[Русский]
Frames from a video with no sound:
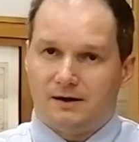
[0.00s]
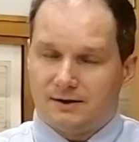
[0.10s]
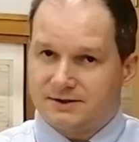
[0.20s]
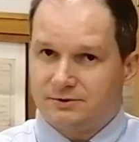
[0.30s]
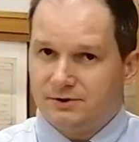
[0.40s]

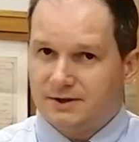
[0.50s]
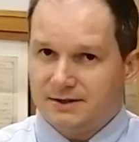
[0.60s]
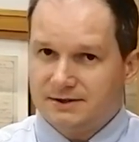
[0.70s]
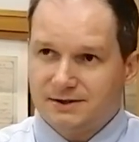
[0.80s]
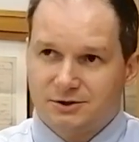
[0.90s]
А стоит
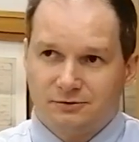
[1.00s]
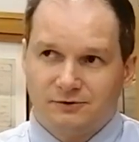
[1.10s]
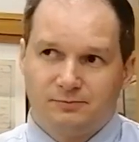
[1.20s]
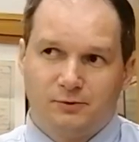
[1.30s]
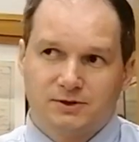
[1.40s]
сказать, что
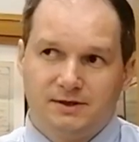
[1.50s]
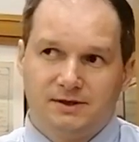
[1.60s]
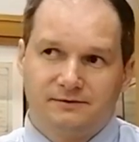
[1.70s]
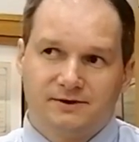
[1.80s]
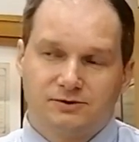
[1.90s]
вот
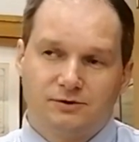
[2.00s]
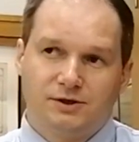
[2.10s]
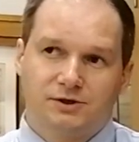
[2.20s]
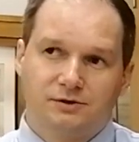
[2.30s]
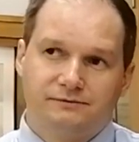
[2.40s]
после этого
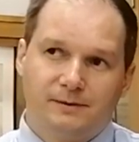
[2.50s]
студенческого